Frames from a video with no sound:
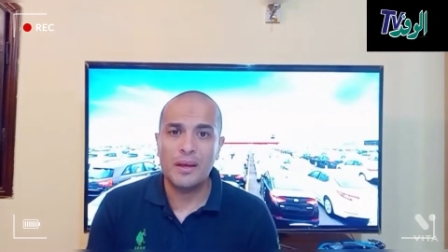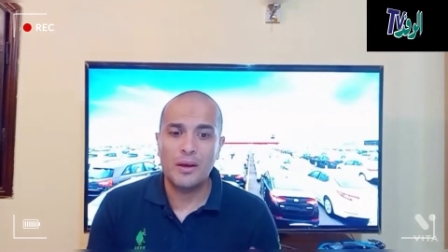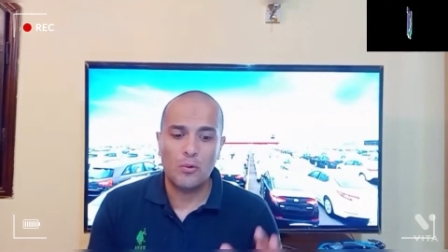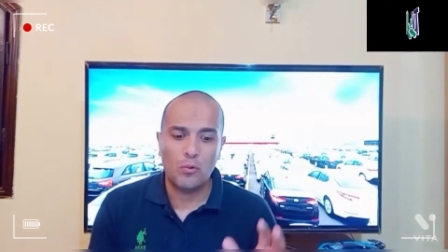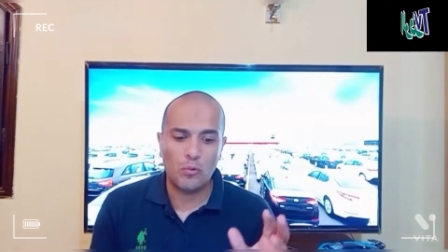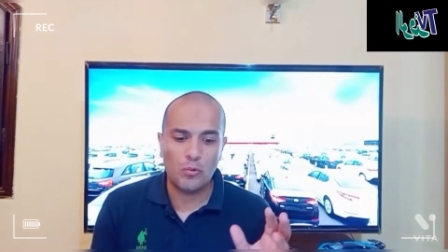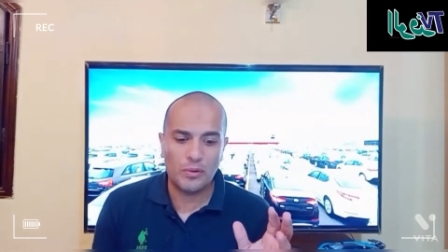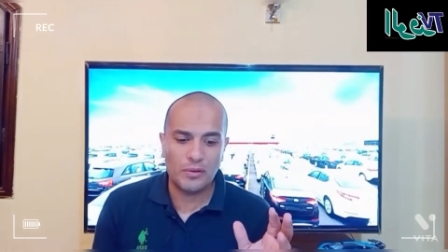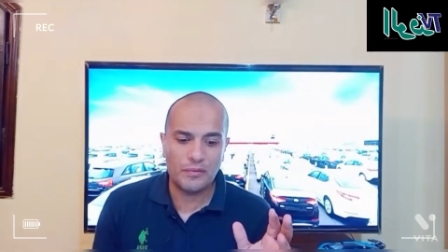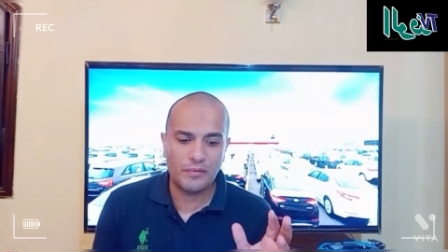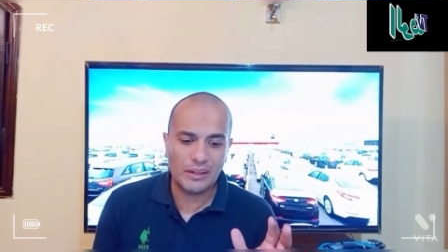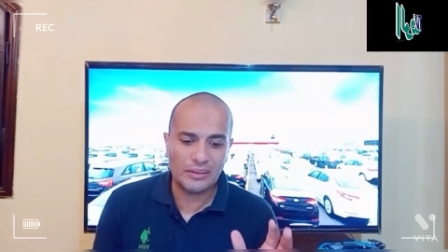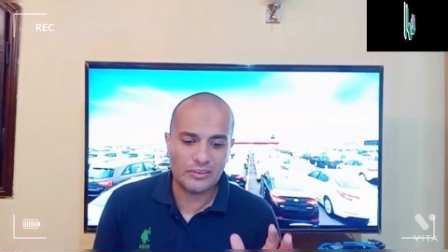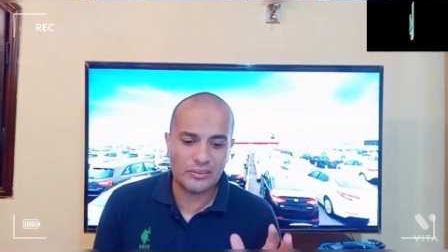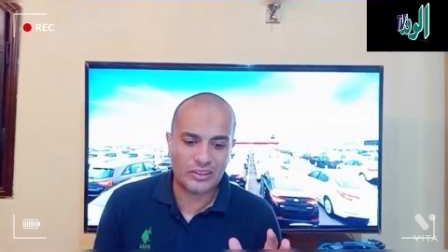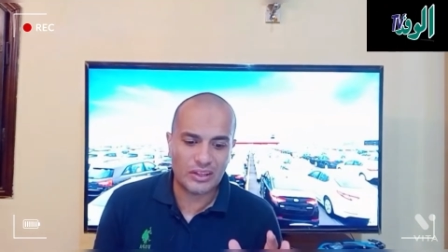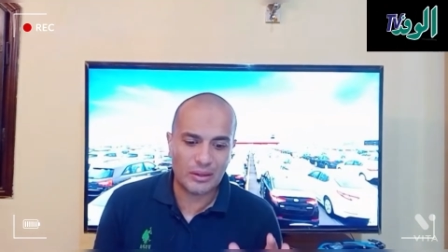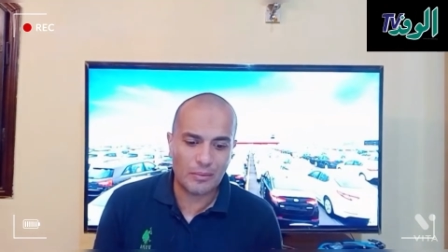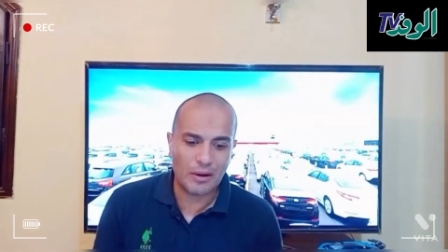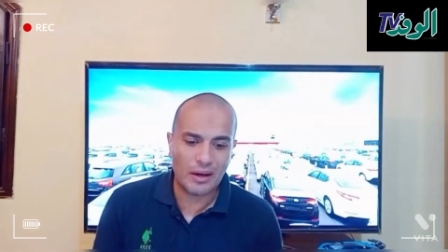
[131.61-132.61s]
ومن الفئات
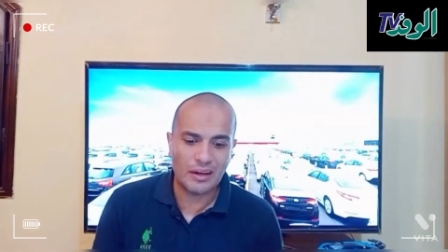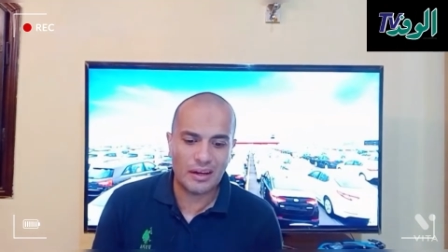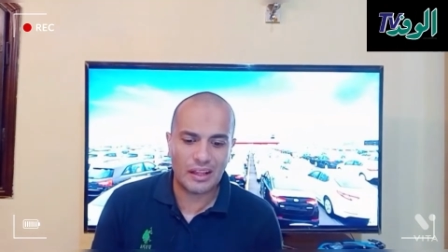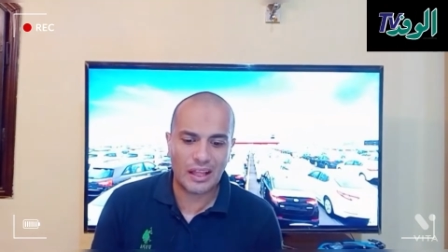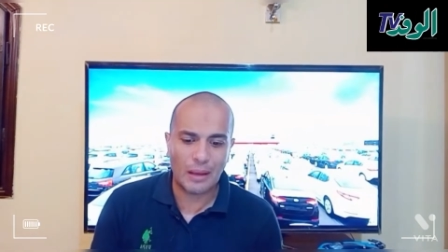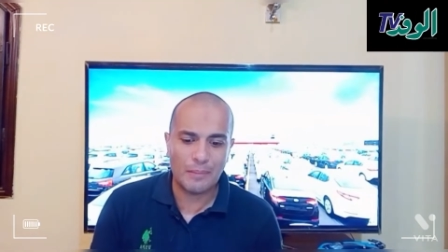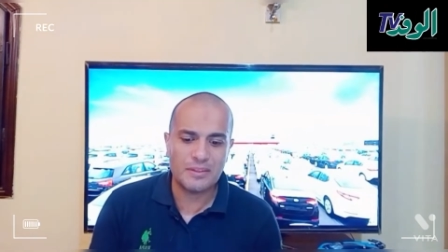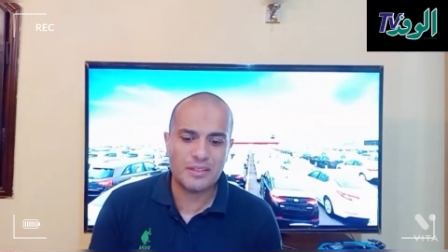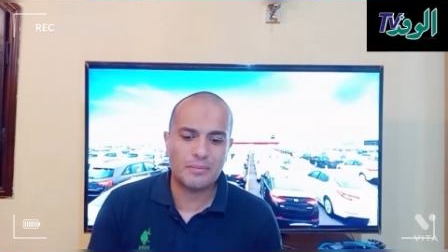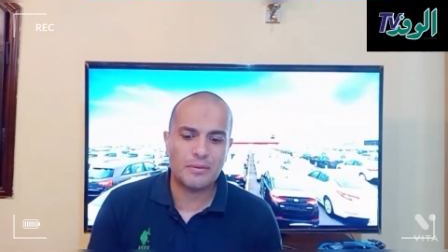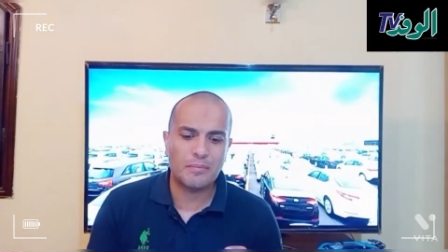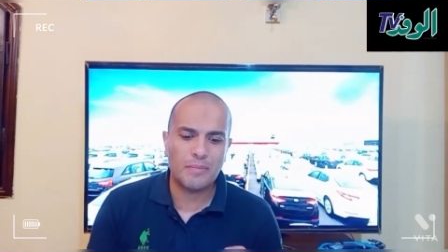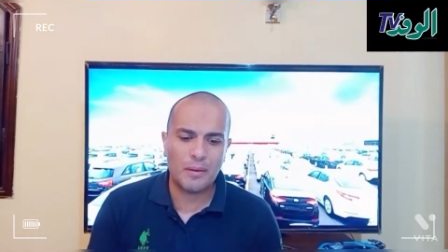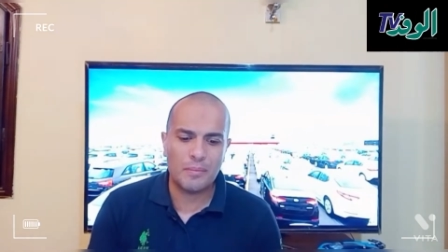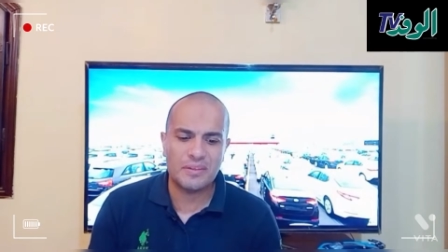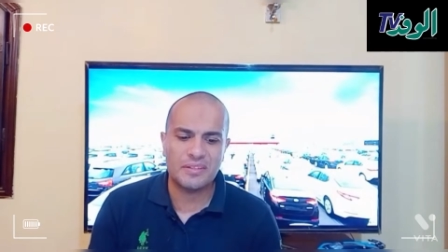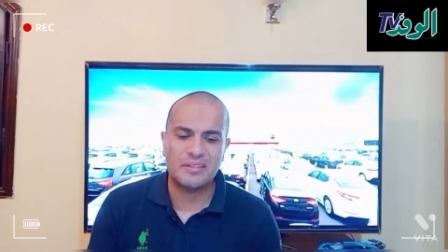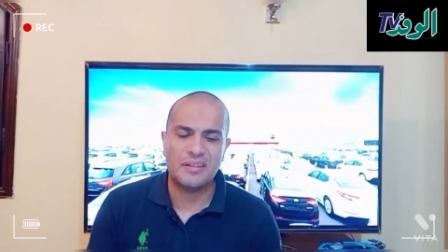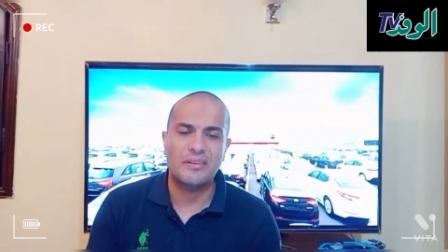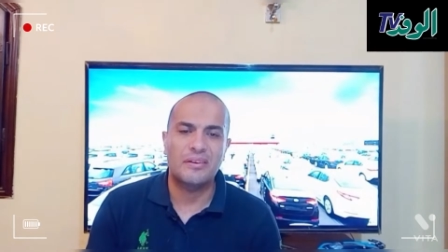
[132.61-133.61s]
الرابعه للخامسه بتتباع
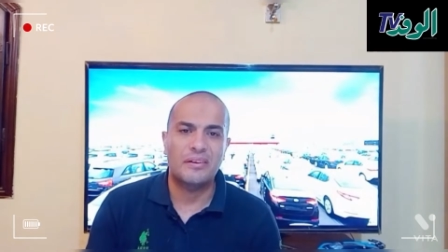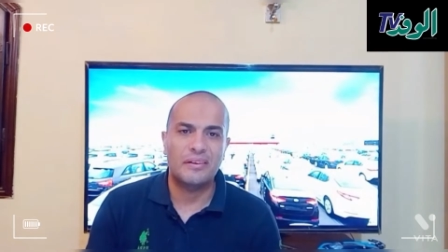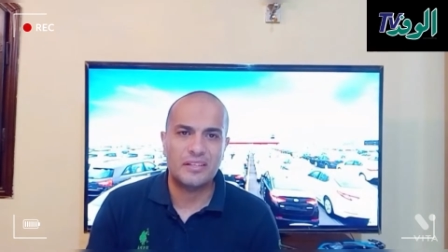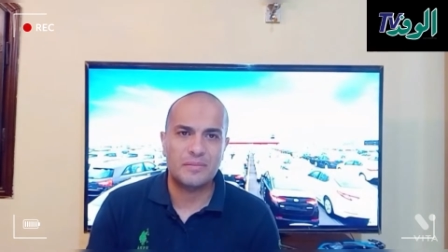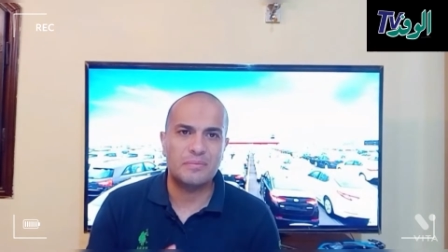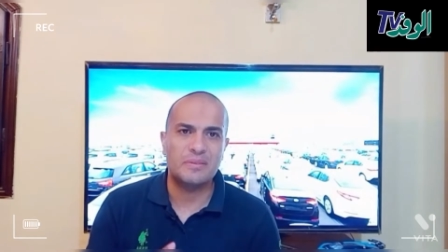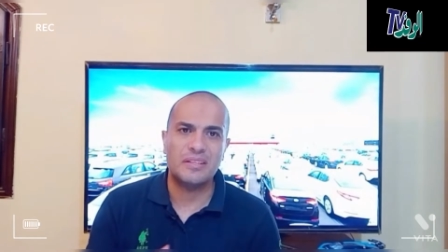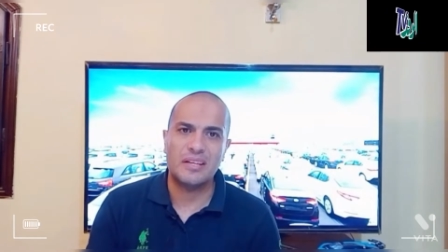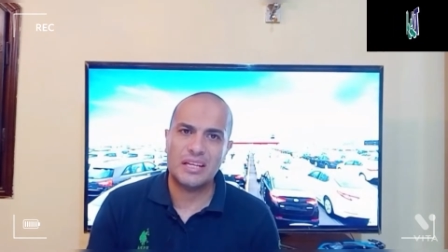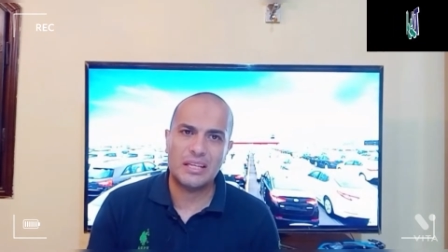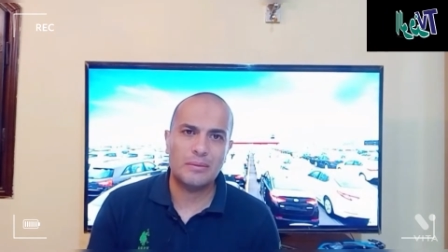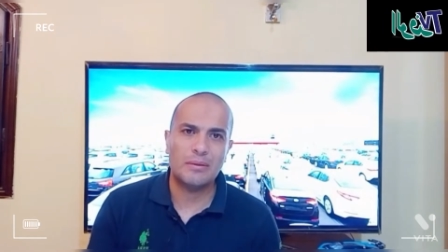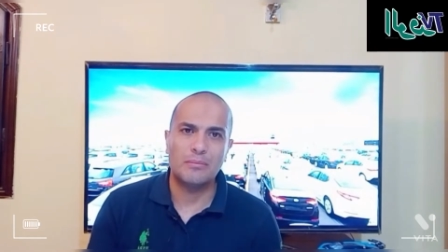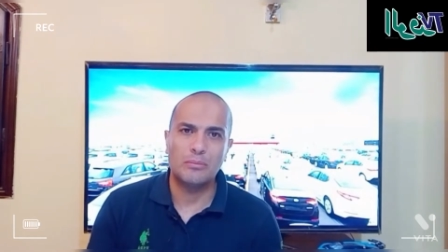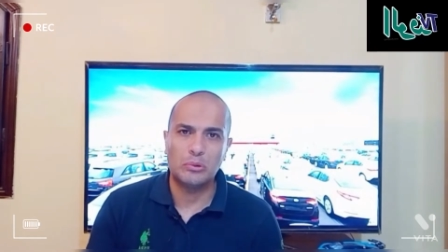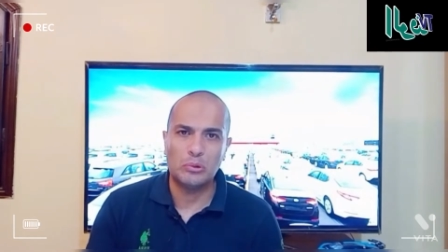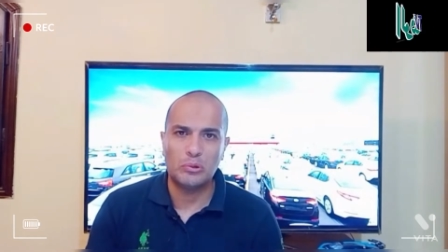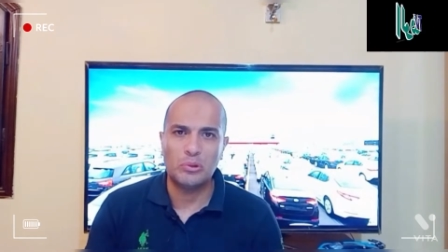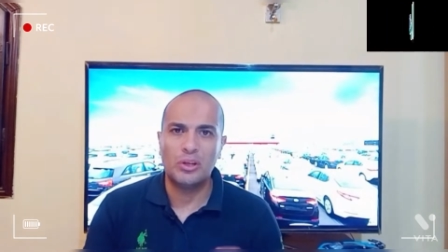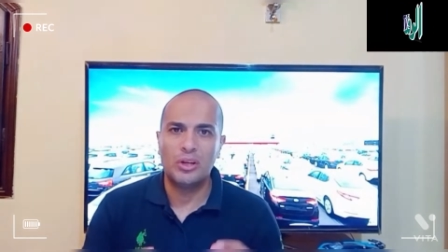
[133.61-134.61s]
بالسعر الرسمي تقريبا
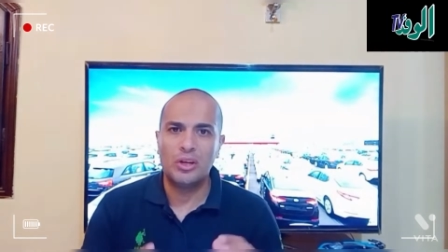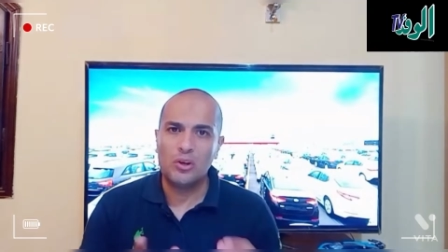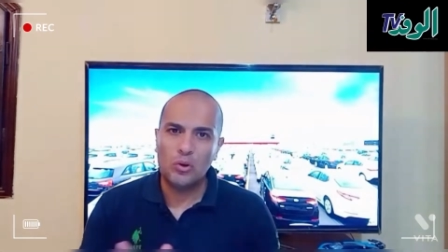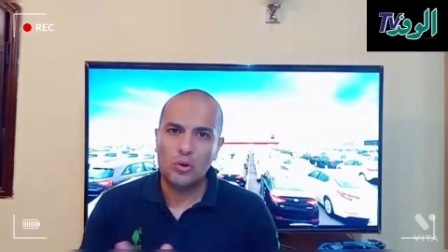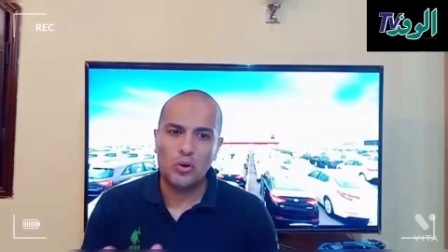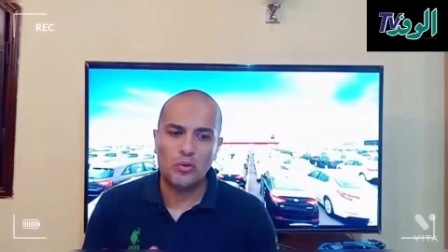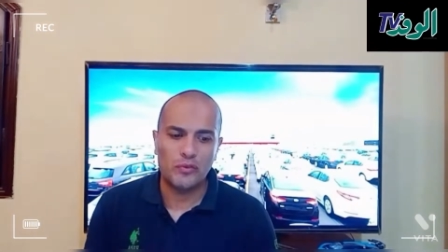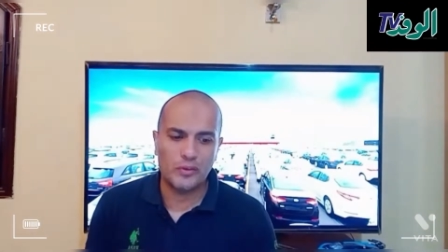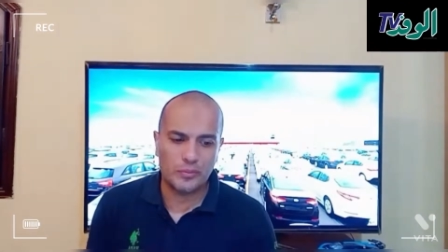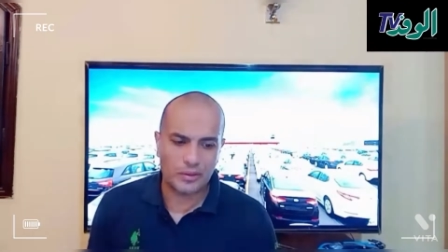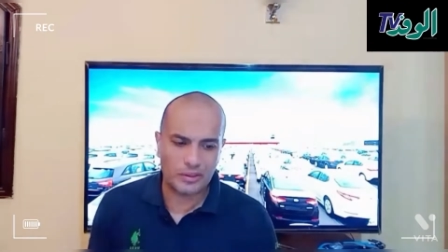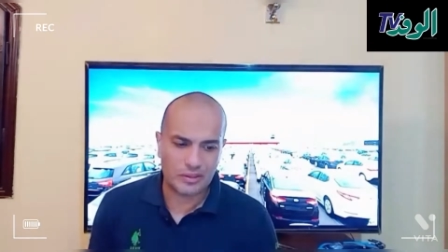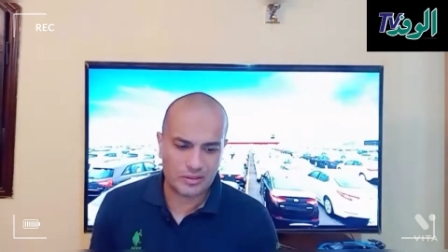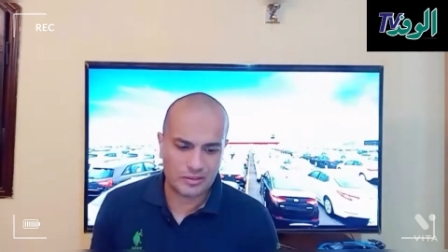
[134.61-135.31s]
بدون اوفر برايس